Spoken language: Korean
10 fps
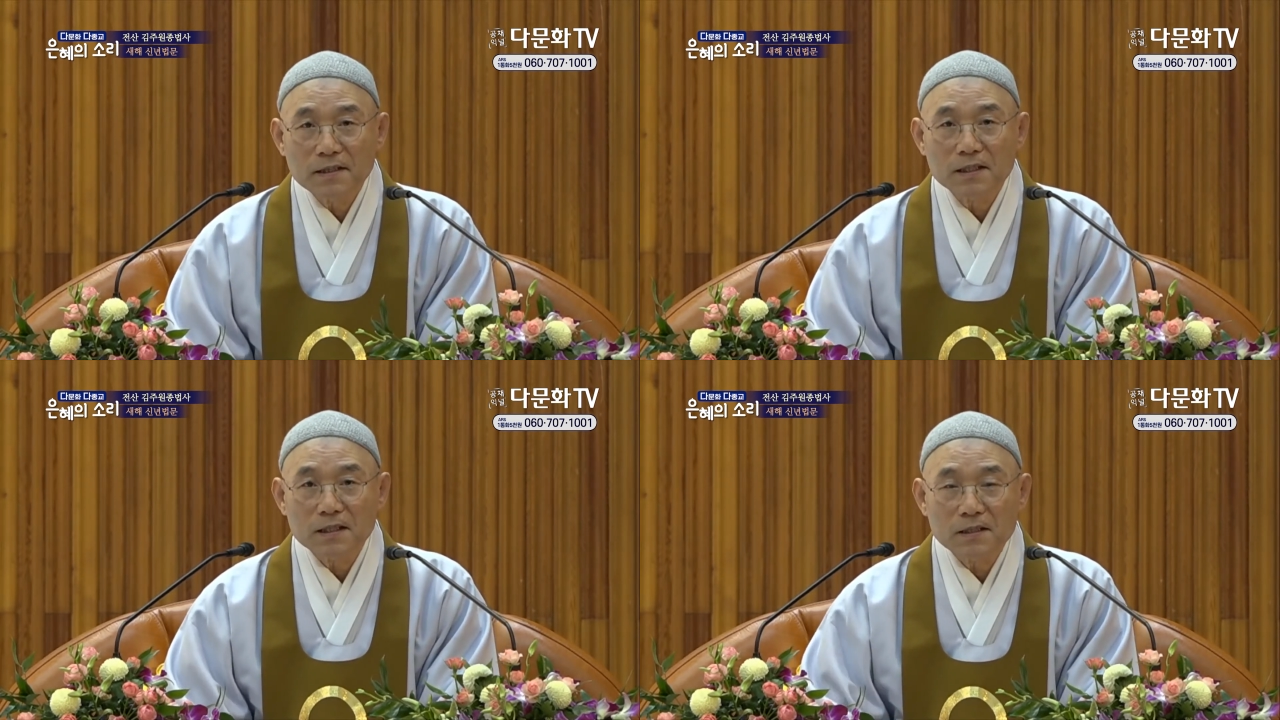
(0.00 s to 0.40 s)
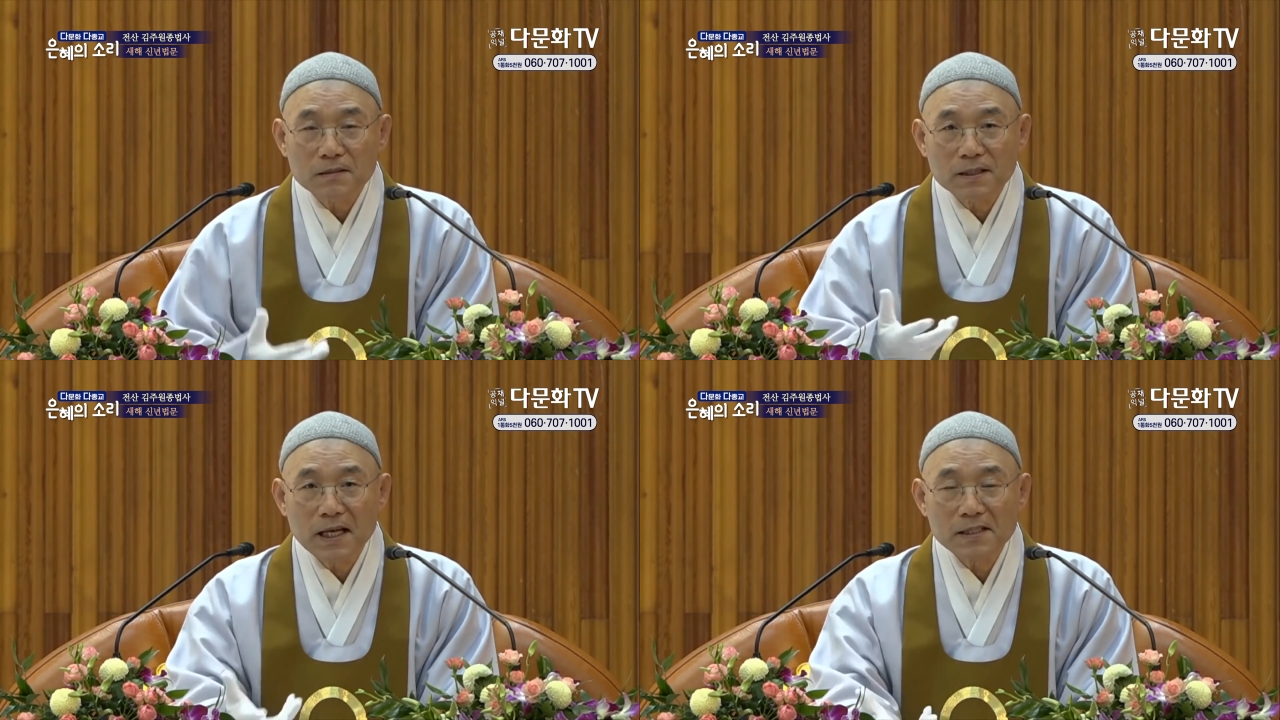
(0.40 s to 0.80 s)

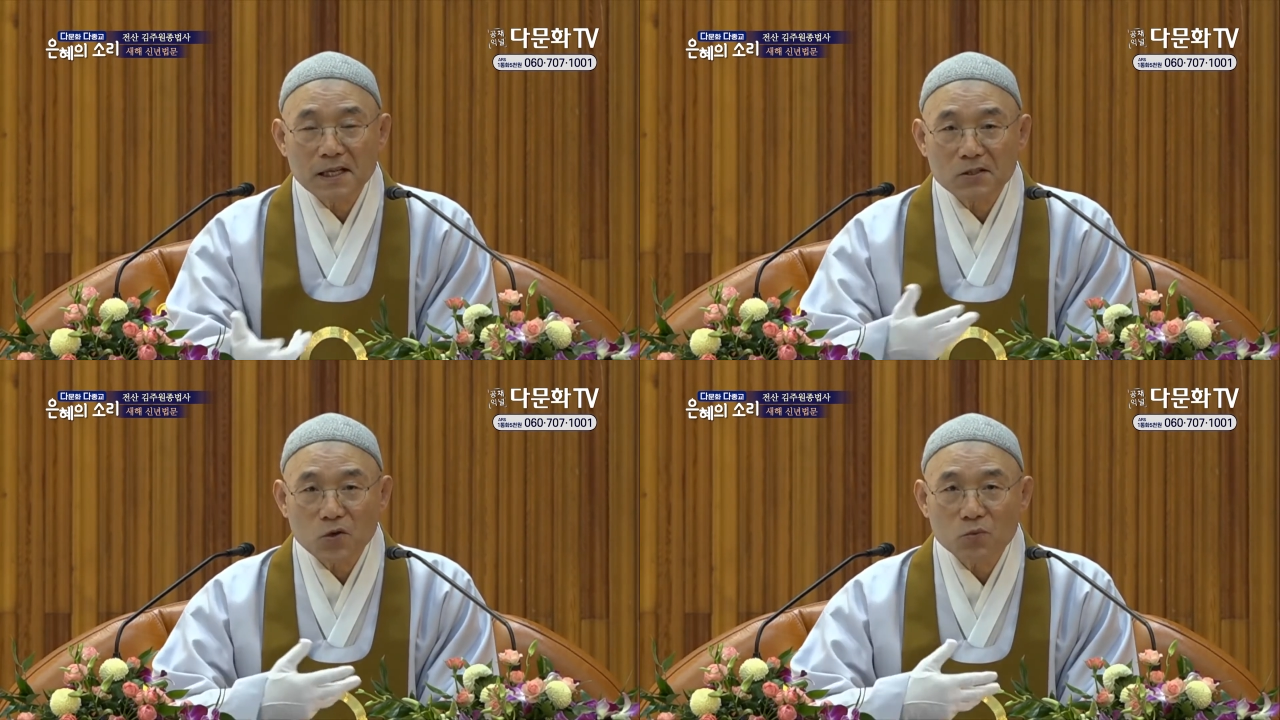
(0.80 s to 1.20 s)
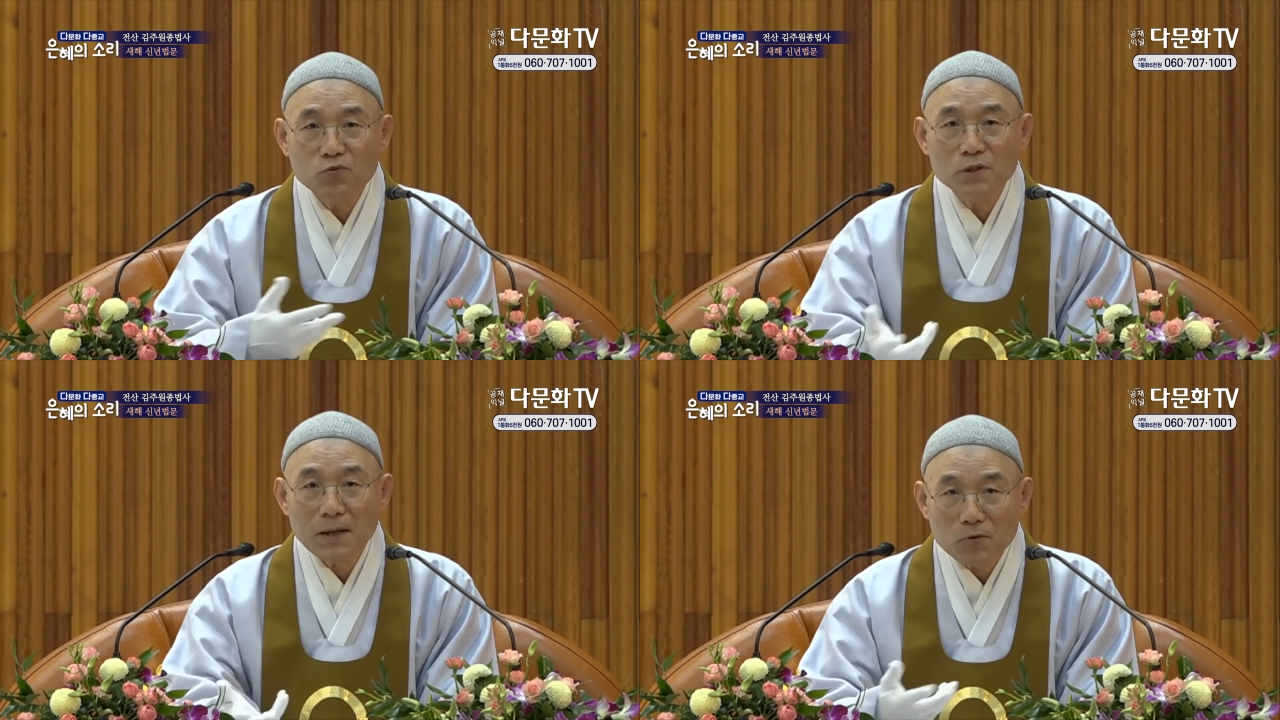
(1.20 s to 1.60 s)
그 제자들하고
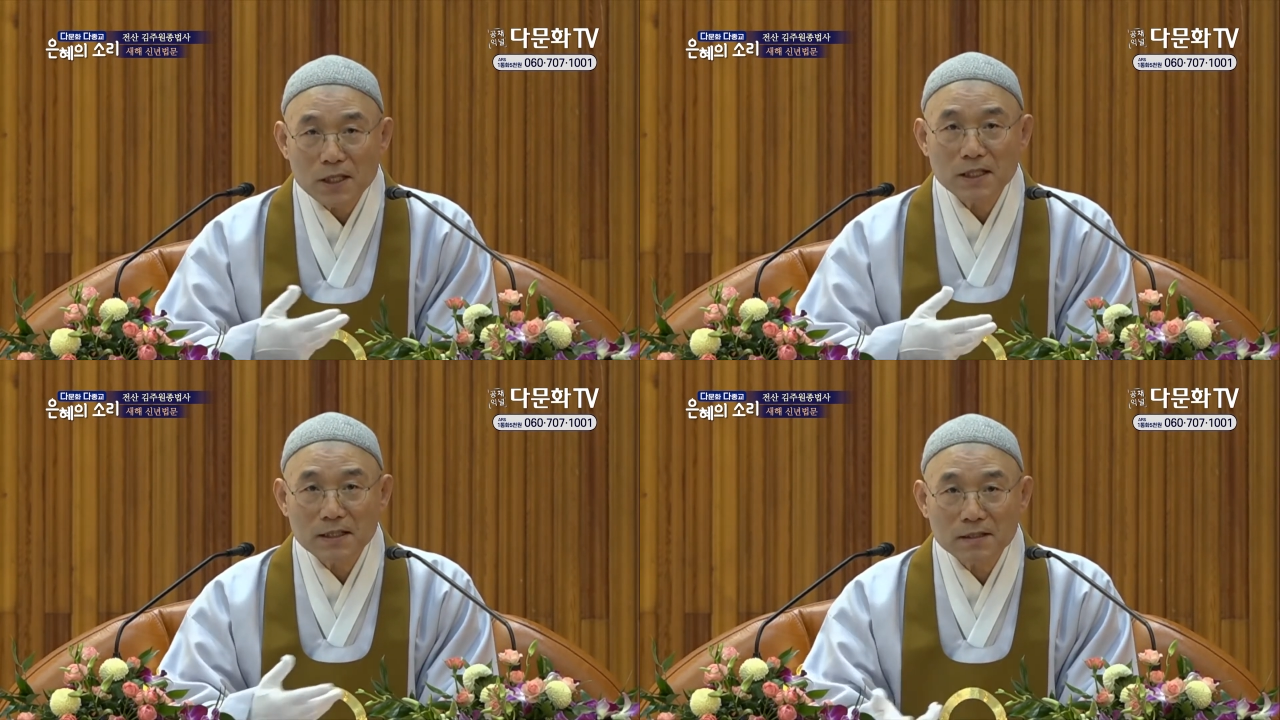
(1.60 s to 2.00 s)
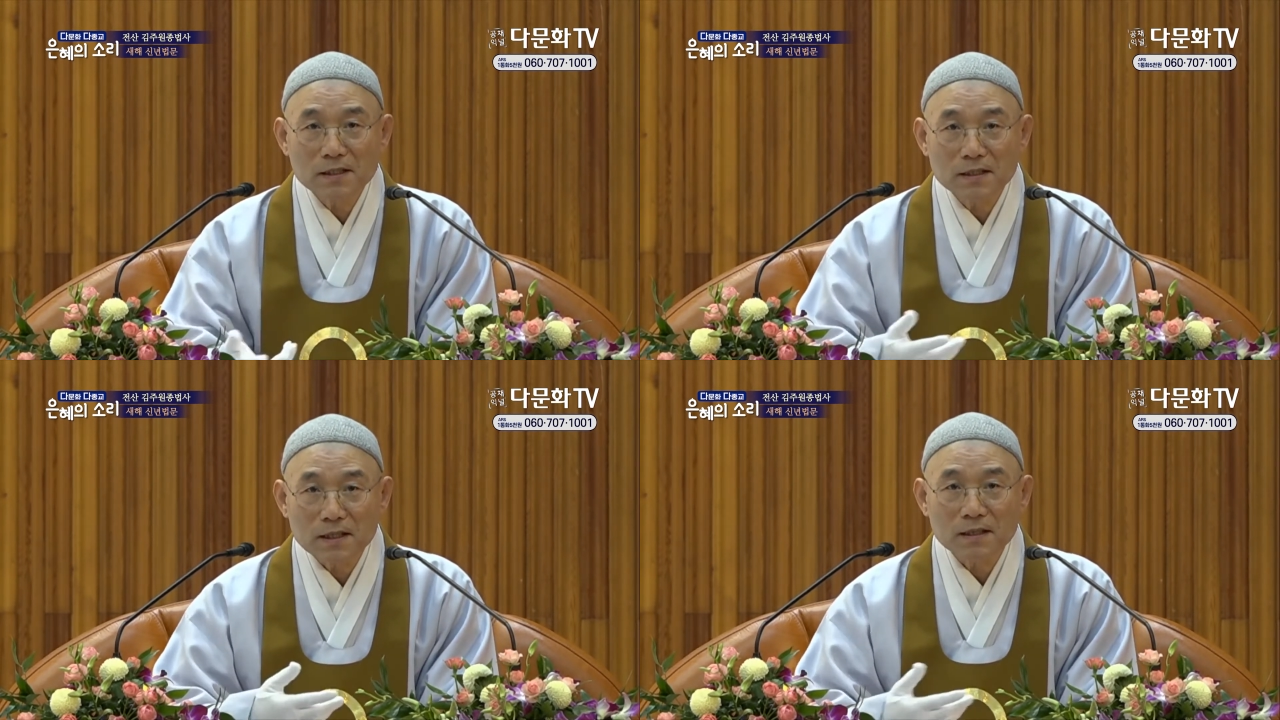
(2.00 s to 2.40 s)
문답 과정에서
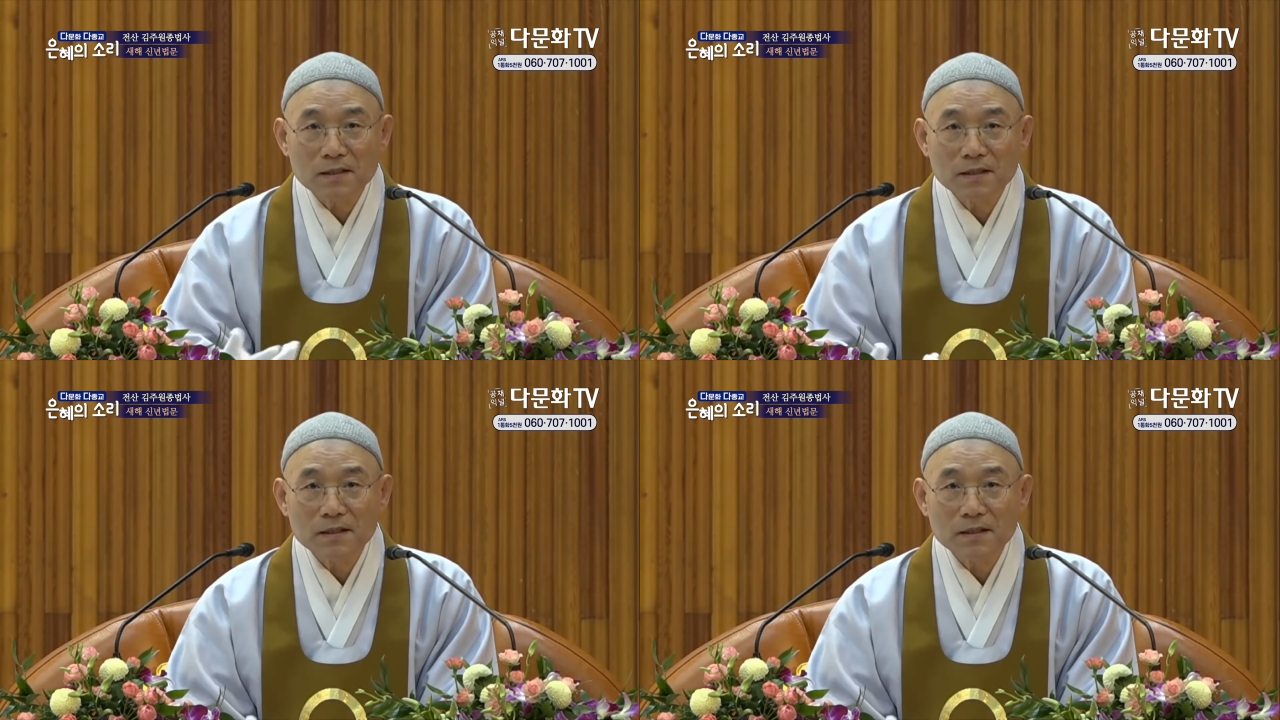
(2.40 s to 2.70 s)
이제